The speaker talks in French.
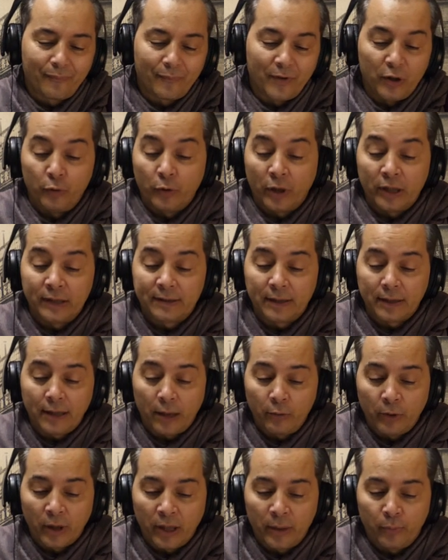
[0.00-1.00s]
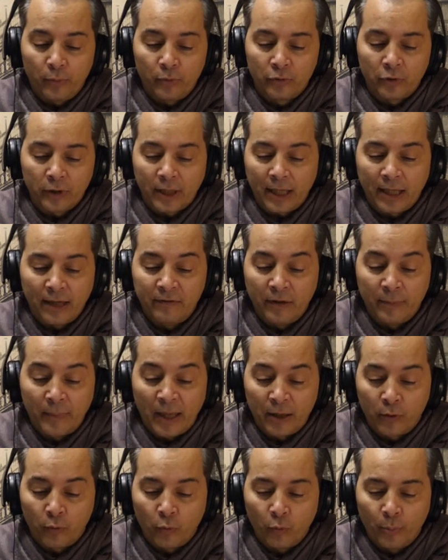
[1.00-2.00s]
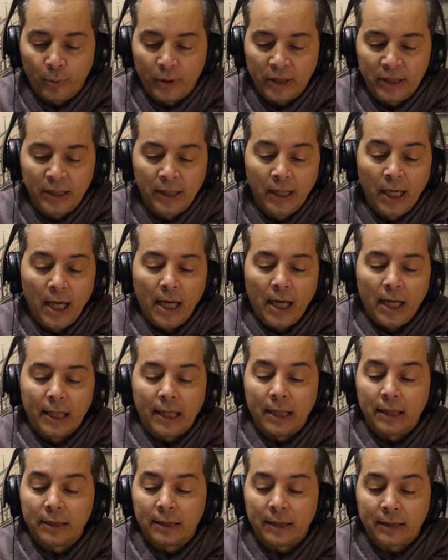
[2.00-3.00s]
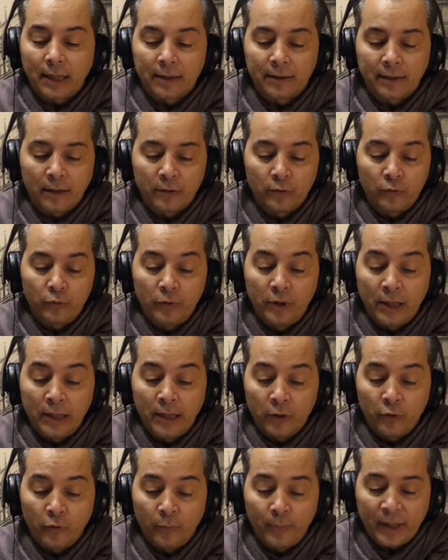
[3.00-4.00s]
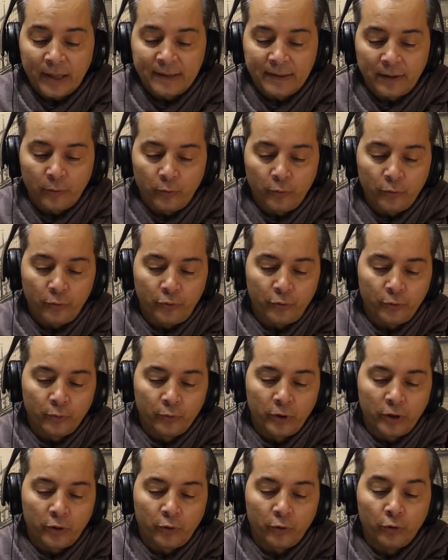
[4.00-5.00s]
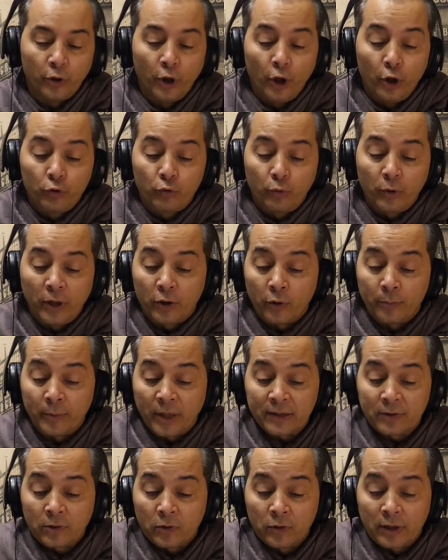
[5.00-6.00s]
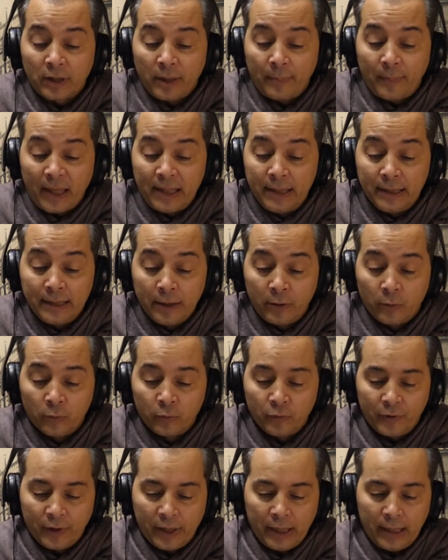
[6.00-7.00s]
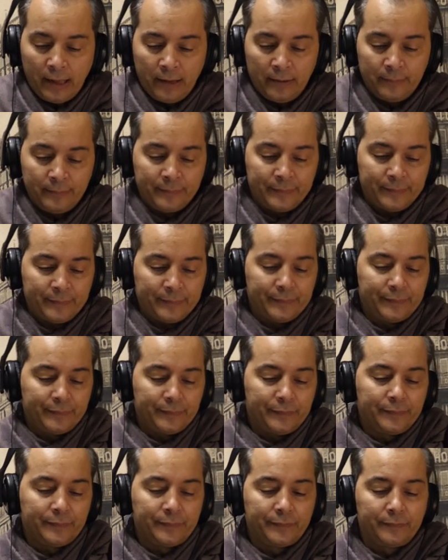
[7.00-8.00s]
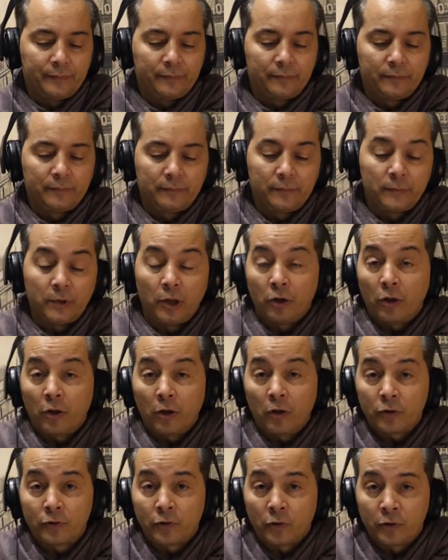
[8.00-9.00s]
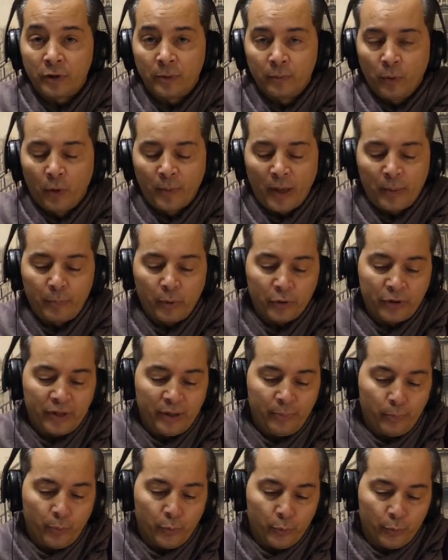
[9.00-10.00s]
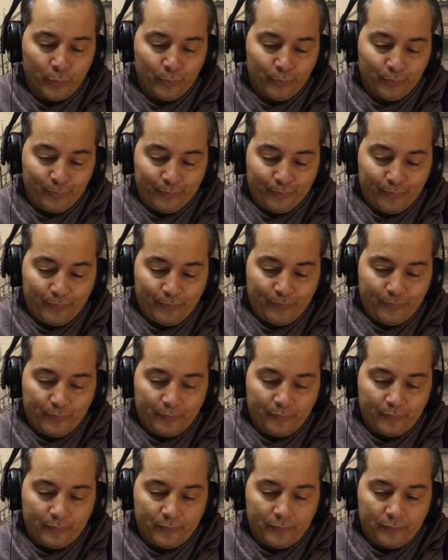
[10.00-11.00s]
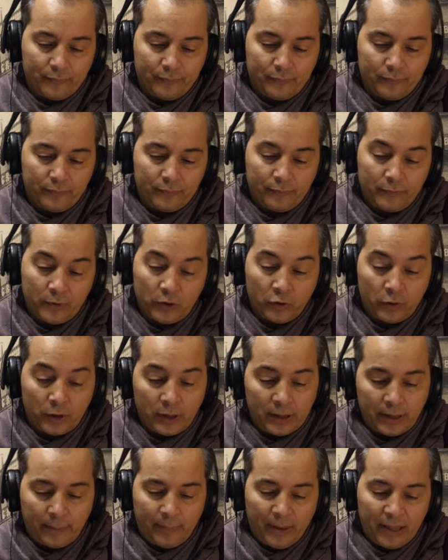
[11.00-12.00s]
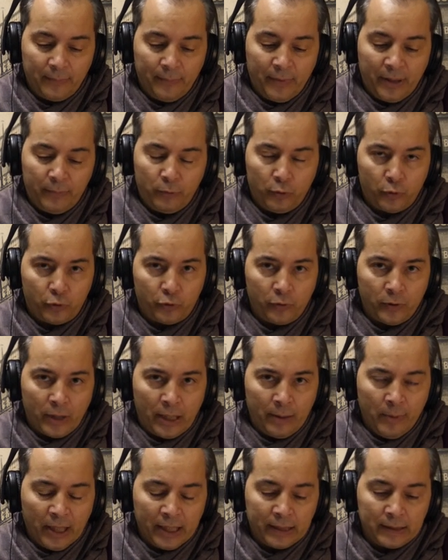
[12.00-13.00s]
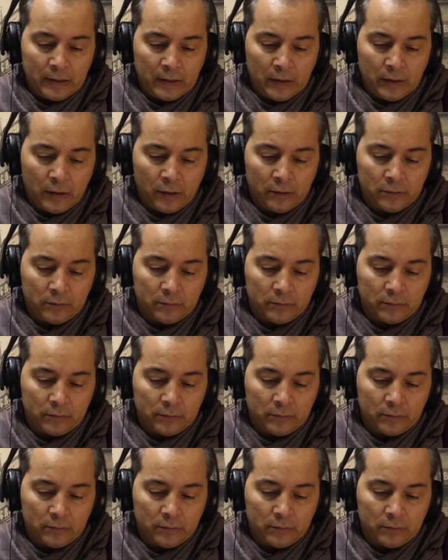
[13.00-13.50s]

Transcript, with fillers: Il ne restait qu'à lui répondre qu'elle avait mal compris, qu'elle était atteinte du délire de persécution et que tous les commerçants n'étaient pas ligués contre elle. D'ailleurs, leurs sentiments m'importaient peu. Il n'en était pas de même de ceux d'Albertine.